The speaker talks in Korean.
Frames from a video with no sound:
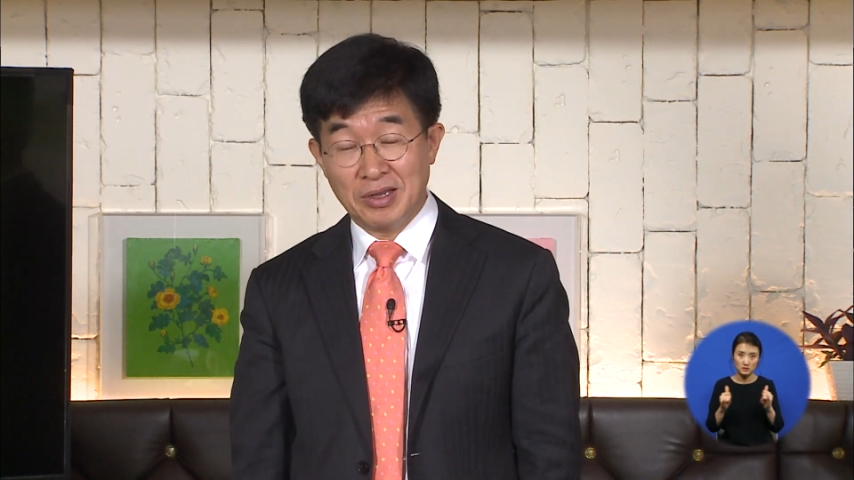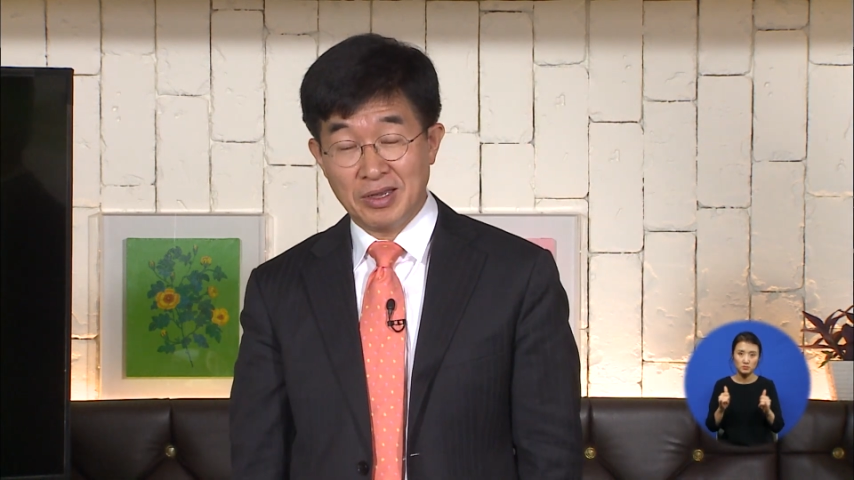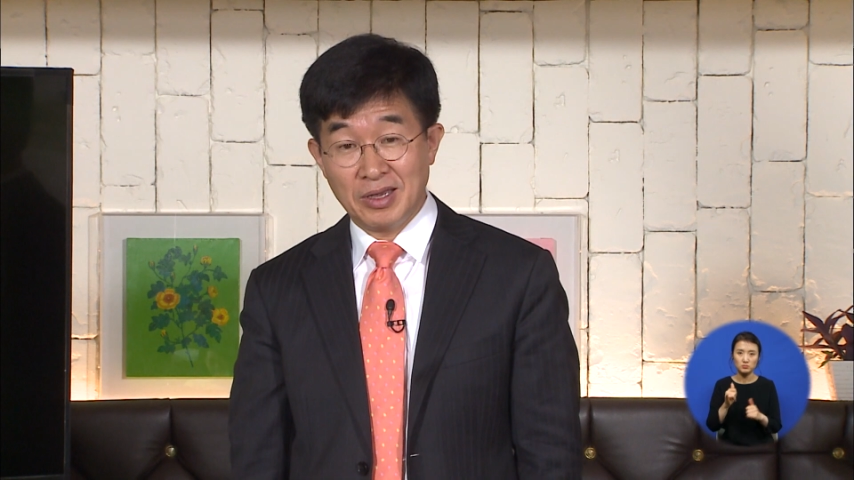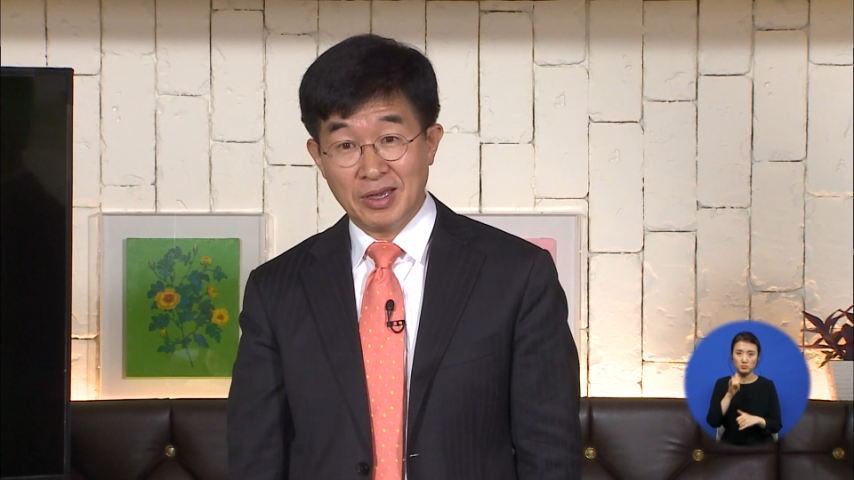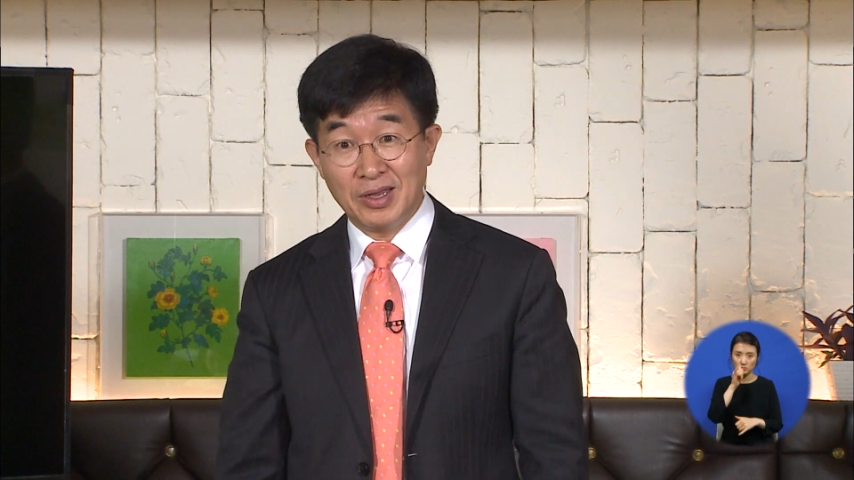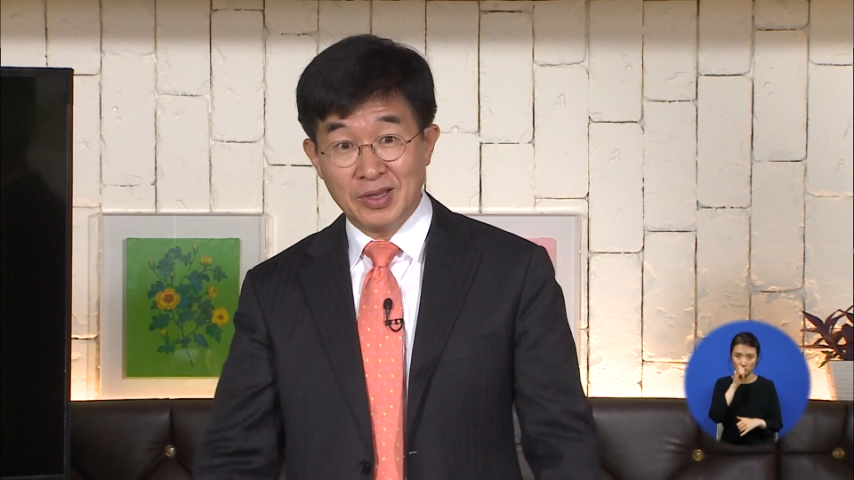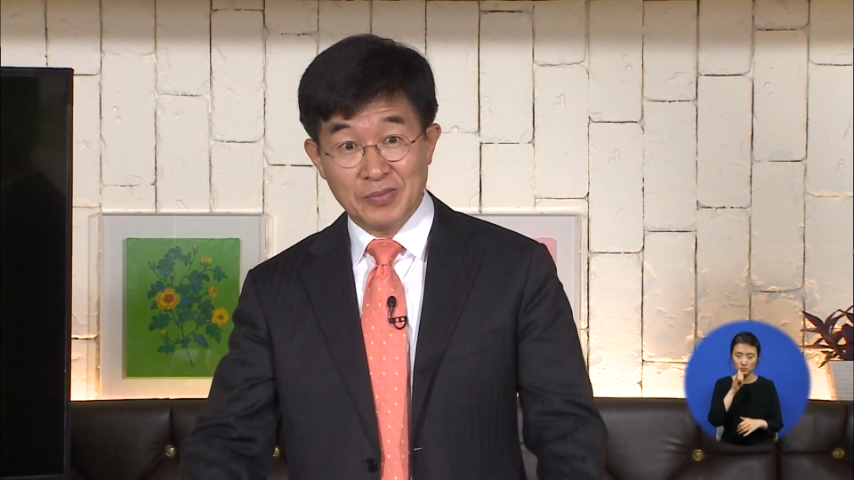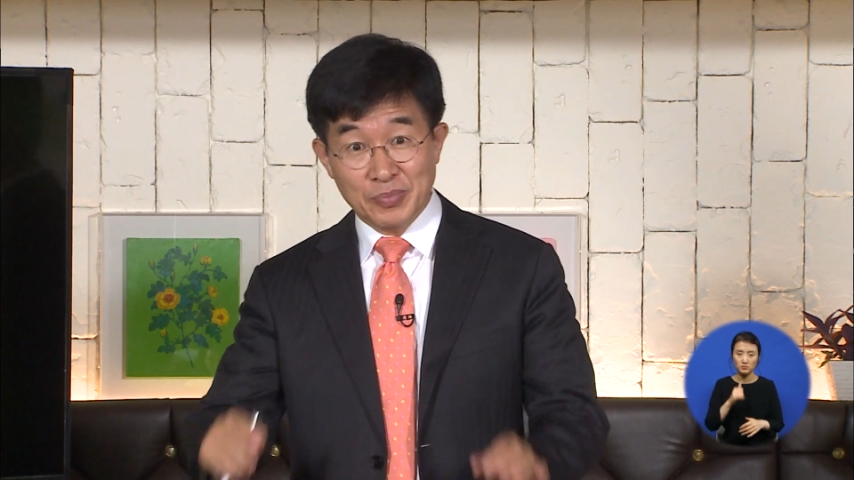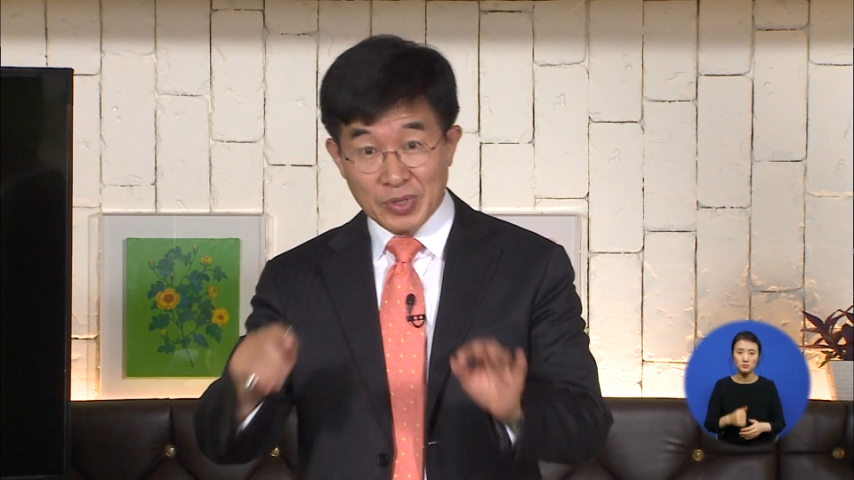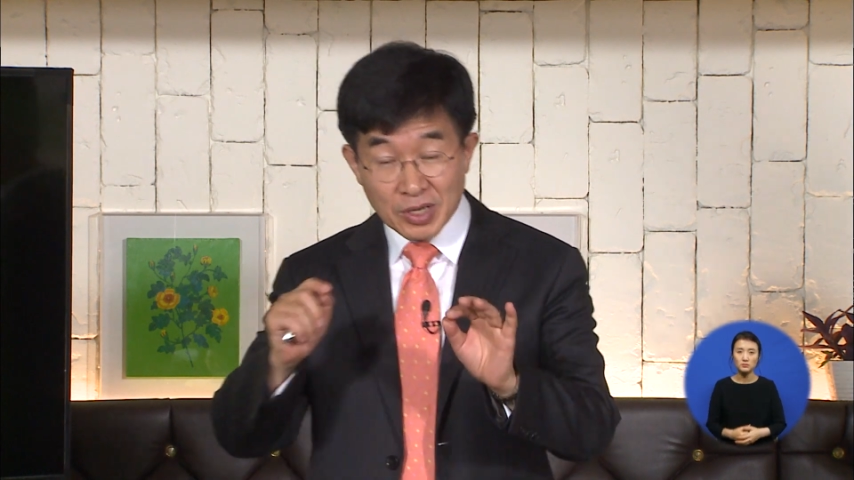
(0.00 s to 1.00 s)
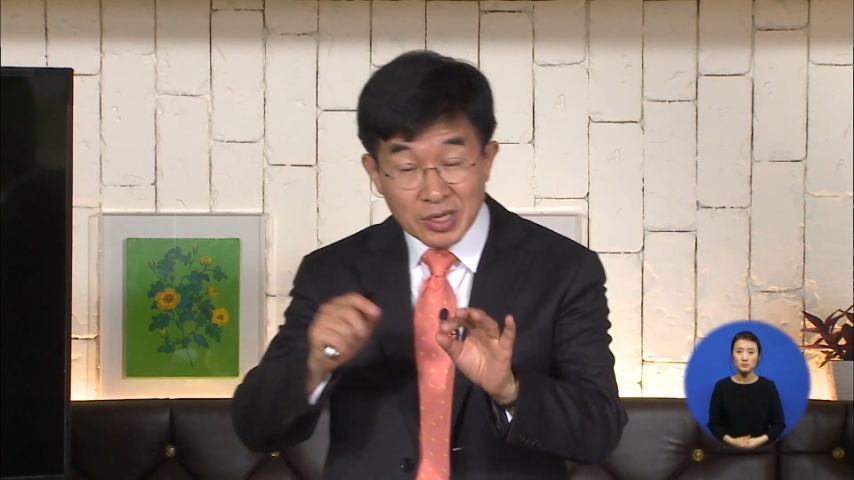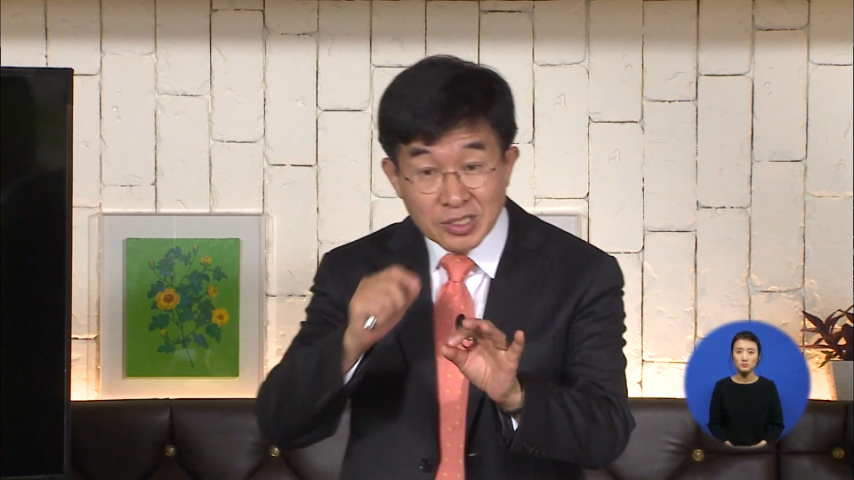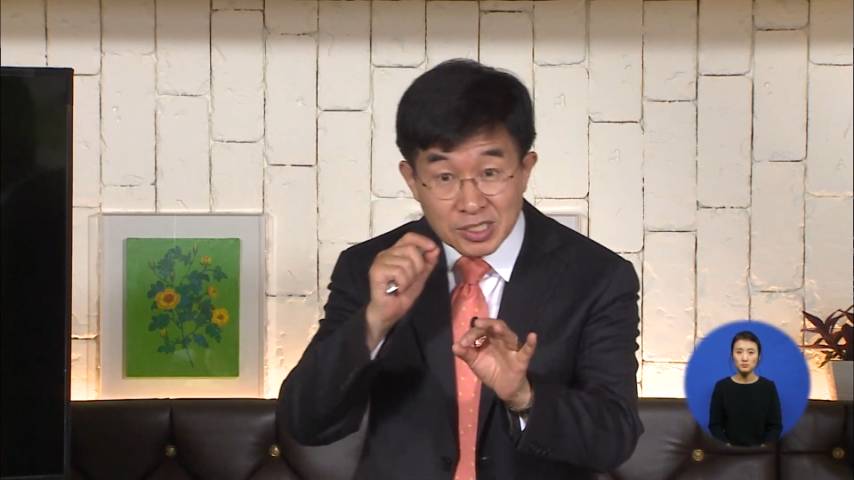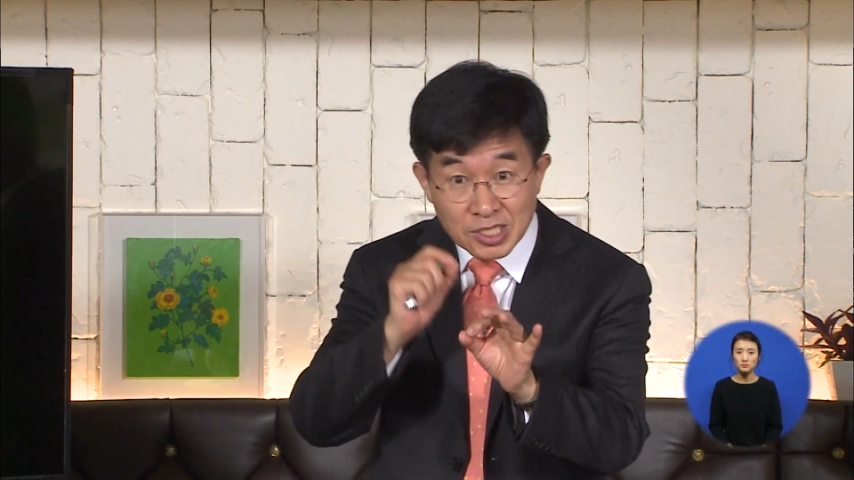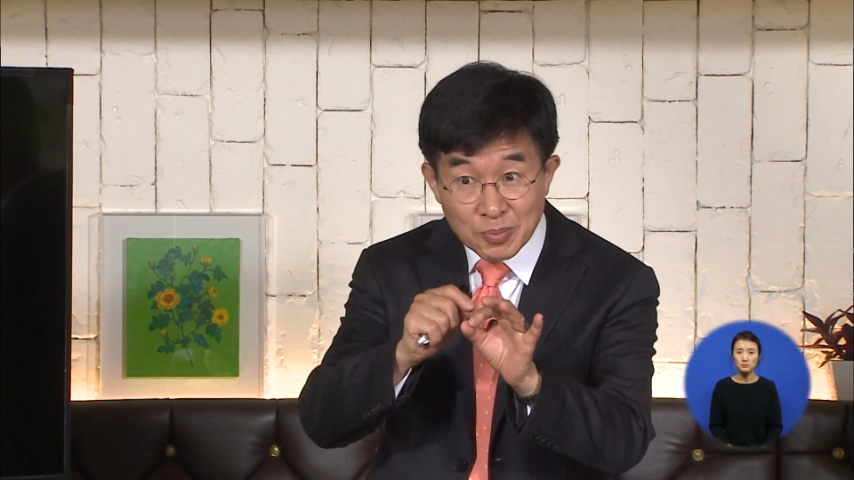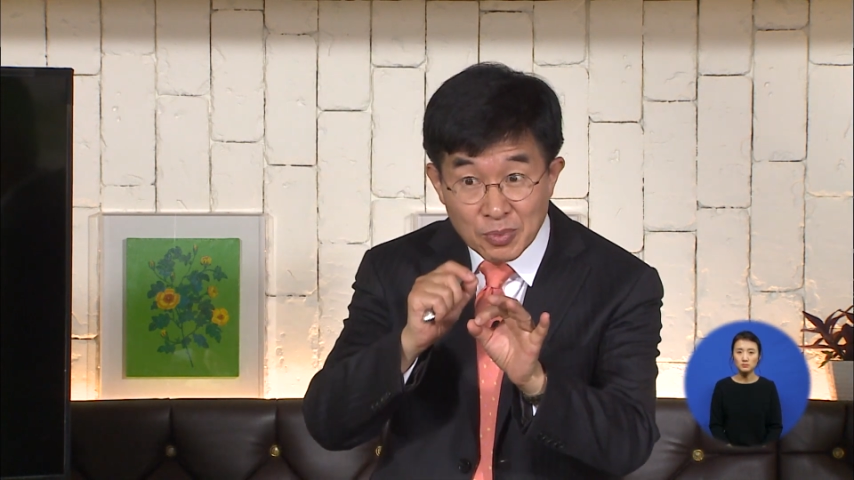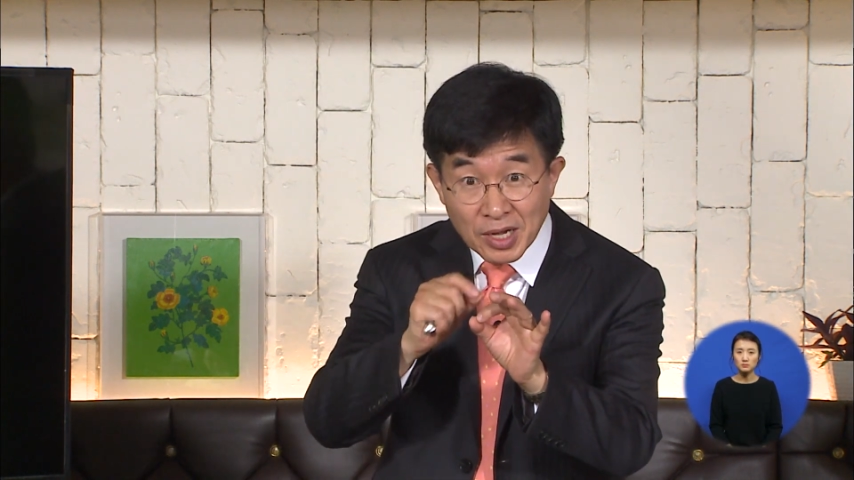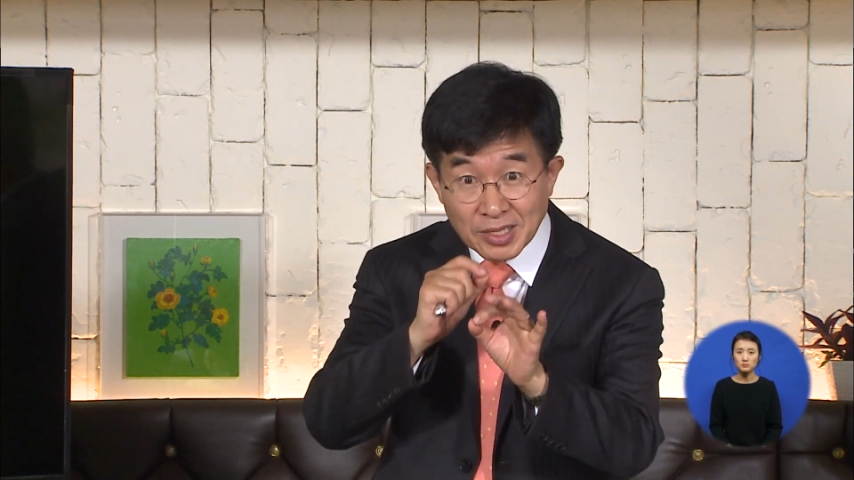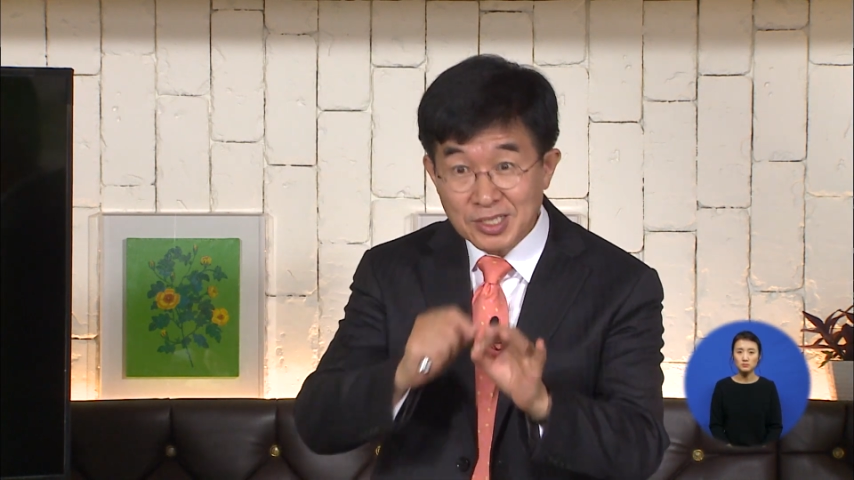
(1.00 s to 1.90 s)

네. 그런 습관